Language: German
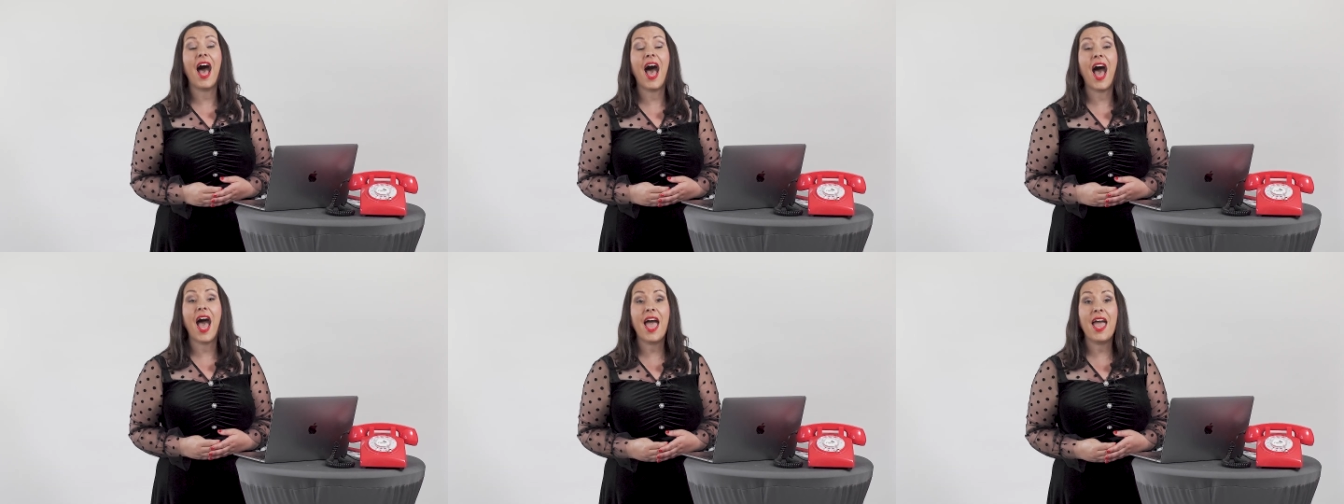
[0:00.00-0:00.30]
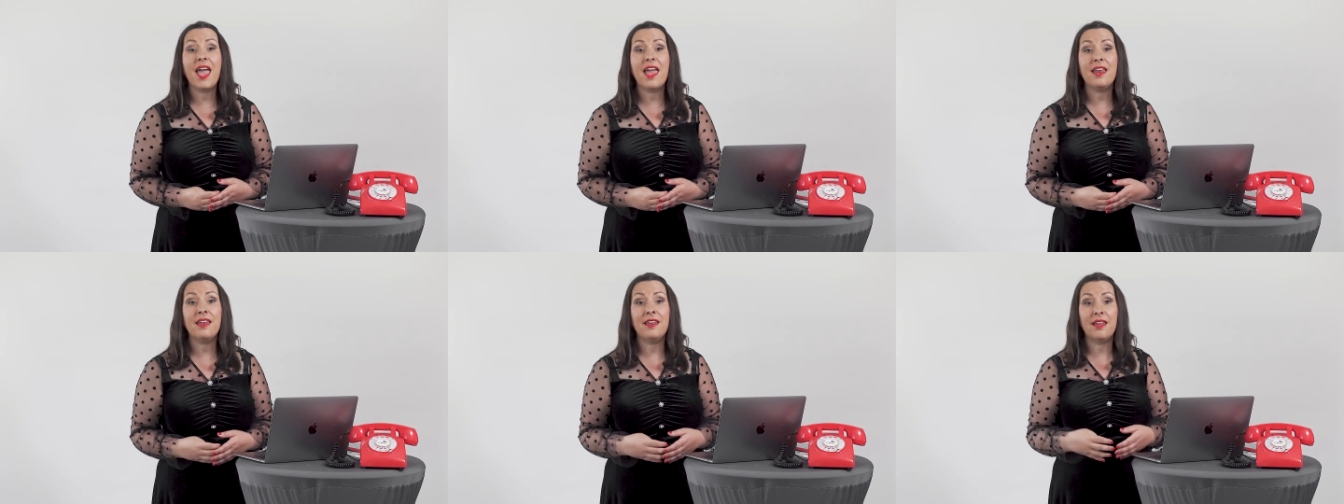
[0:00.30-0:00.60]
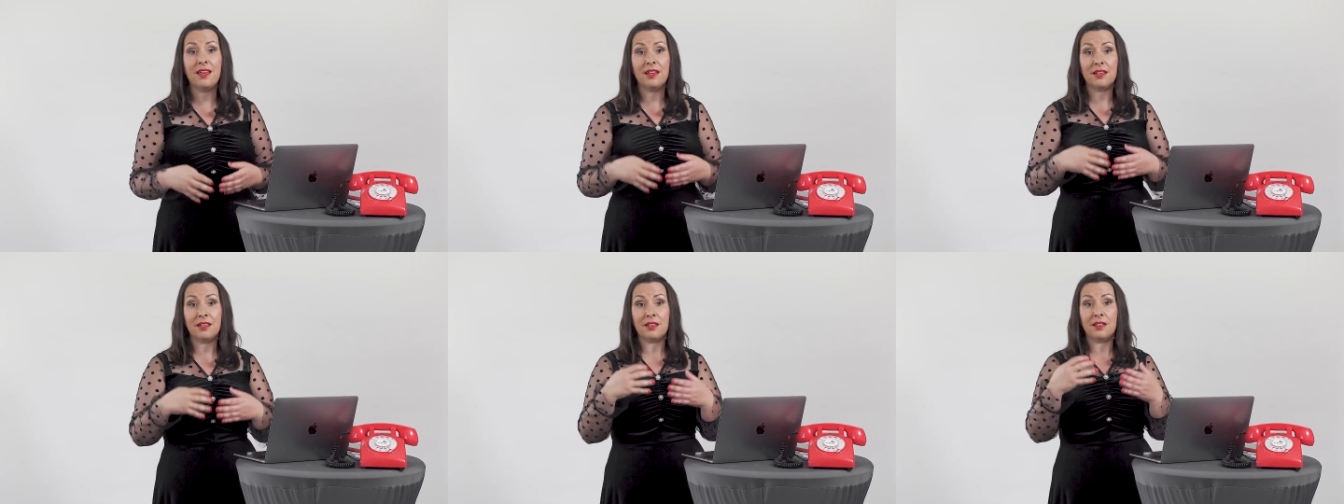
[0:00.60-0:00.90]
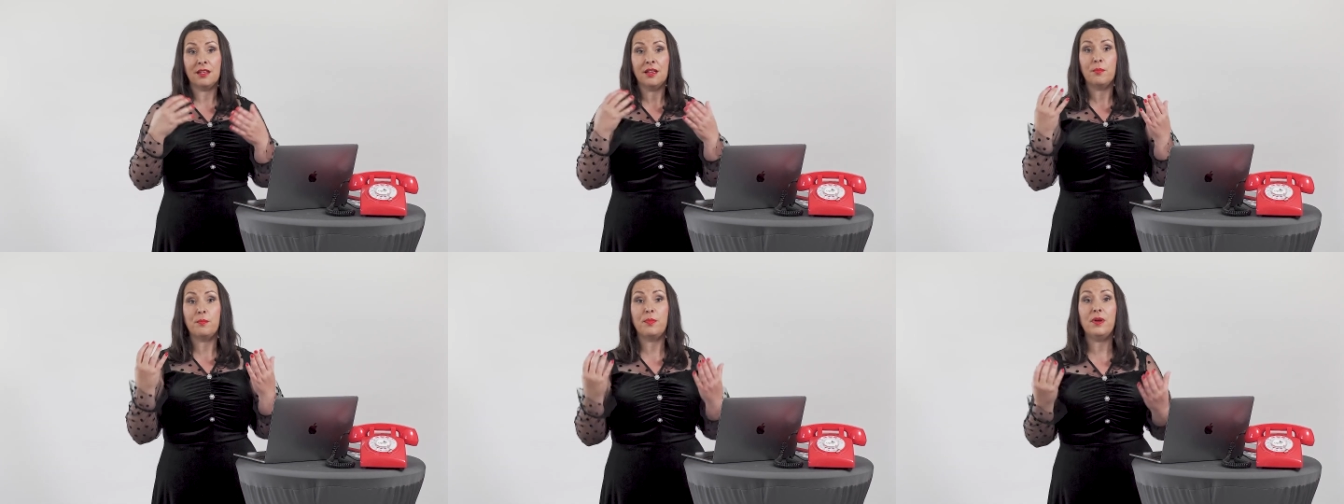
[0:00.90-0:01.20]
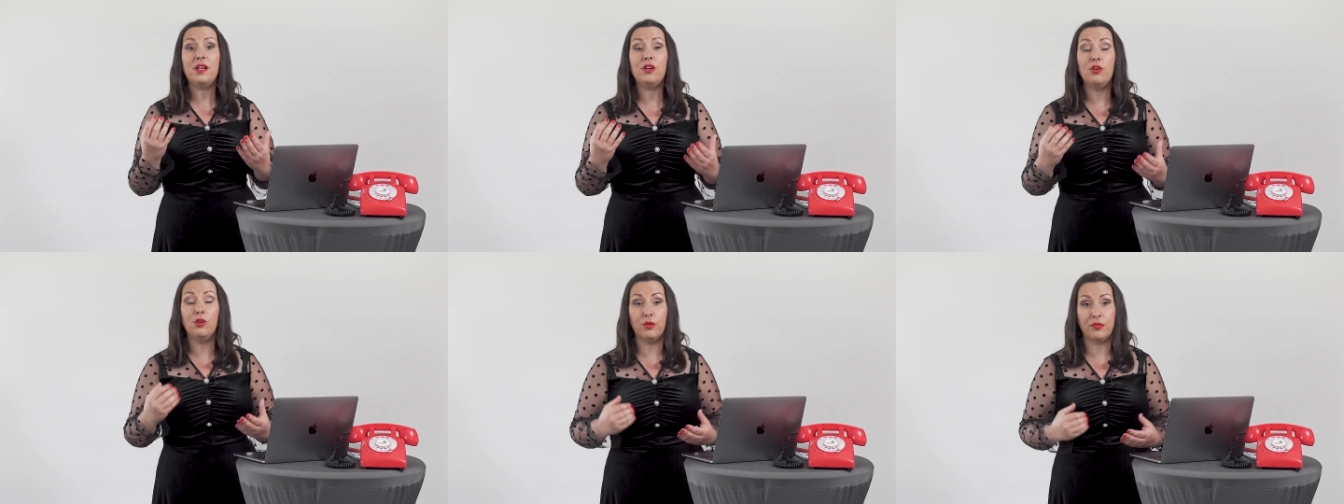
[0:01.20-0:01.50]
einen
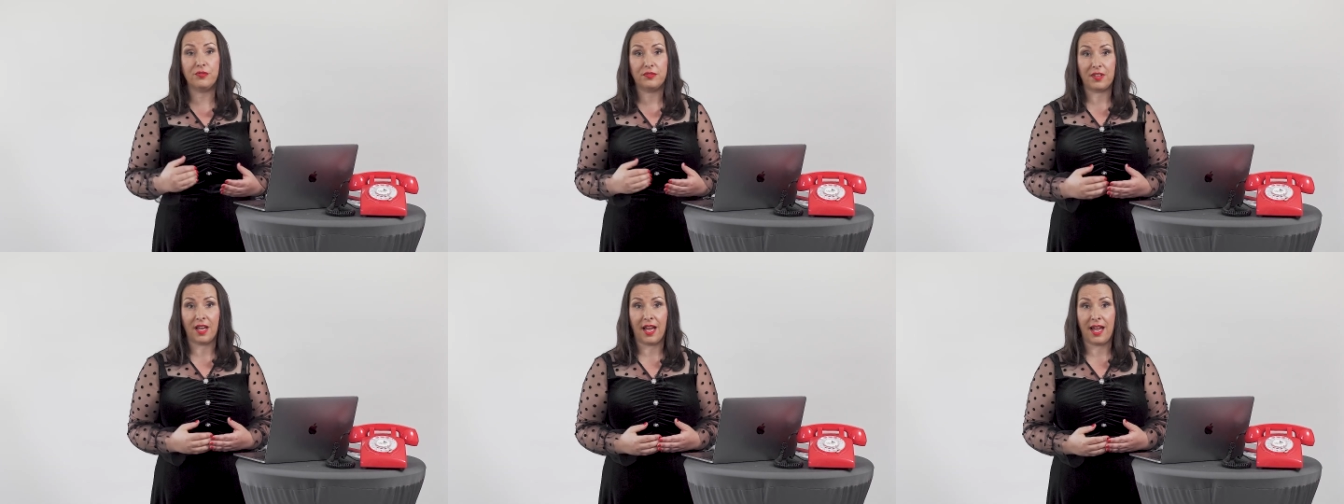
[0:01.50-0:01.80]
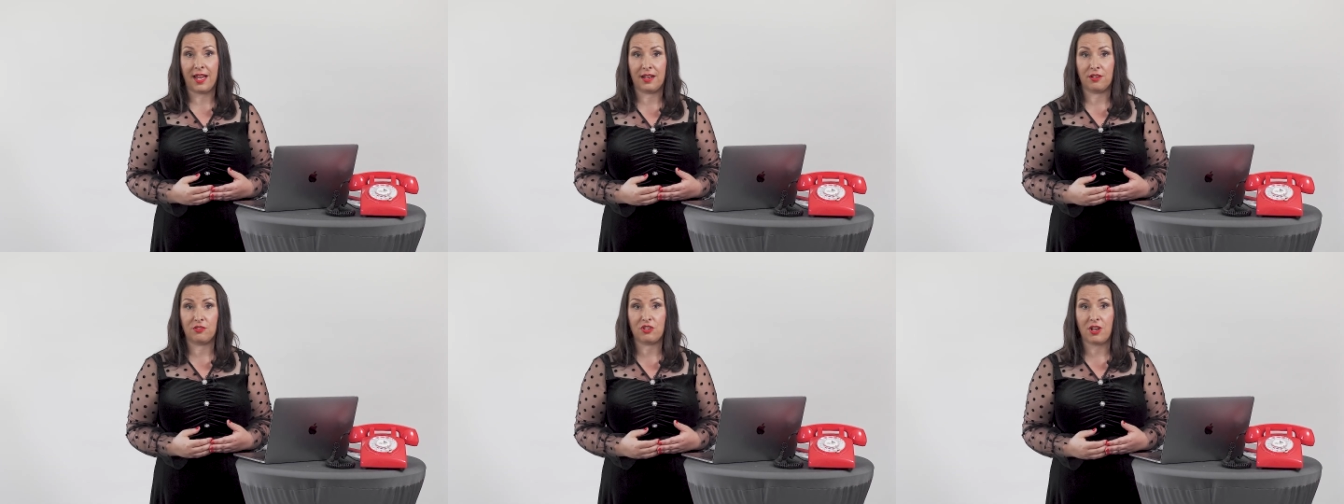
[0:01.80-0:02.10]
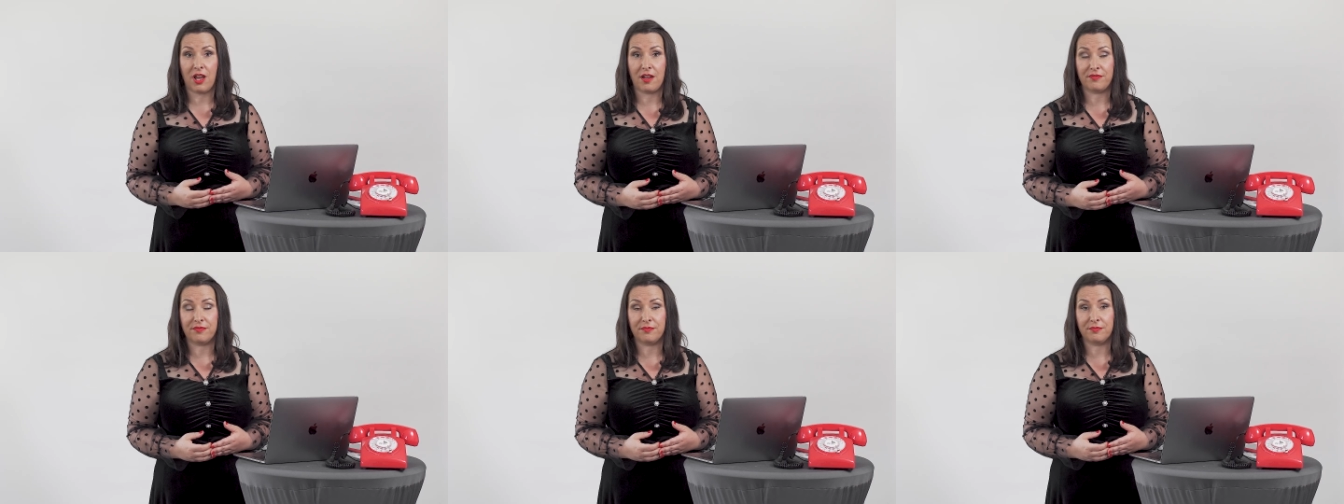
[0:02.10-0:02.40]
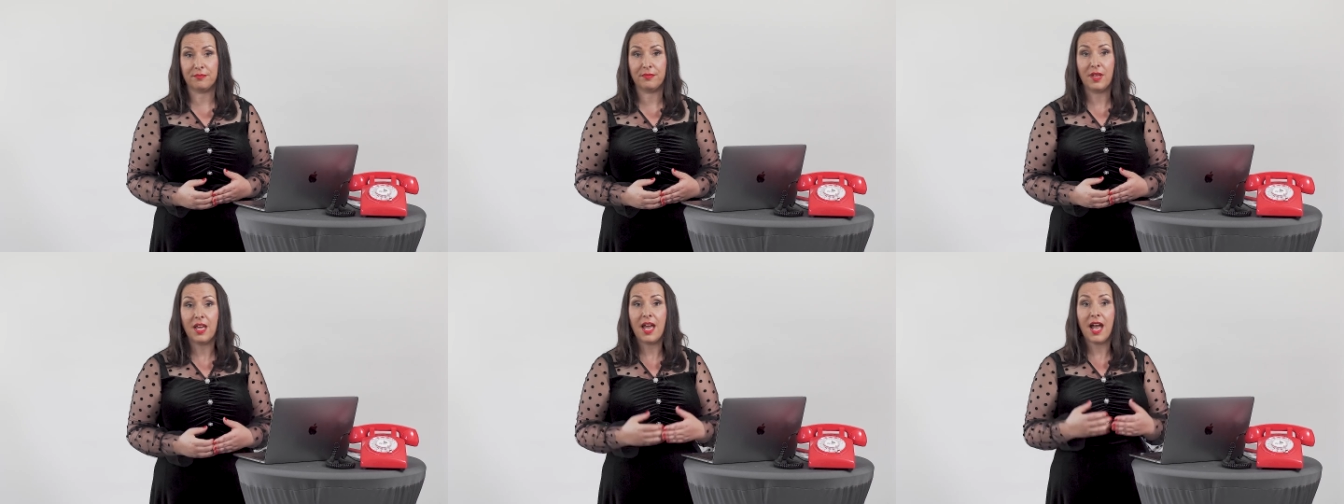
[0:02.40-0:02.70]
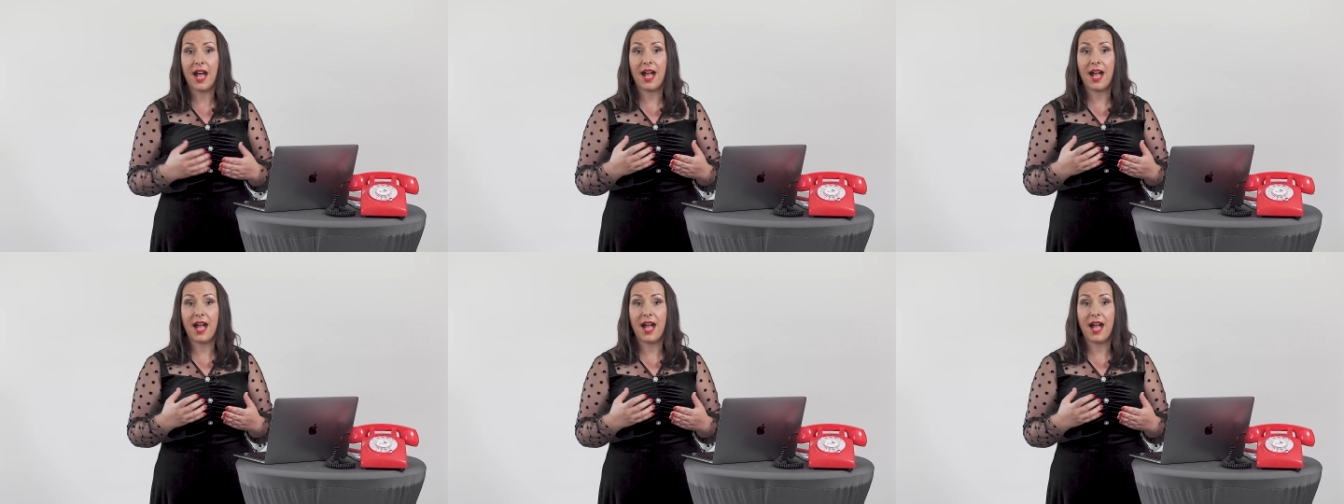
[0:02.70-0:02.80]
Belüfter anschaffen.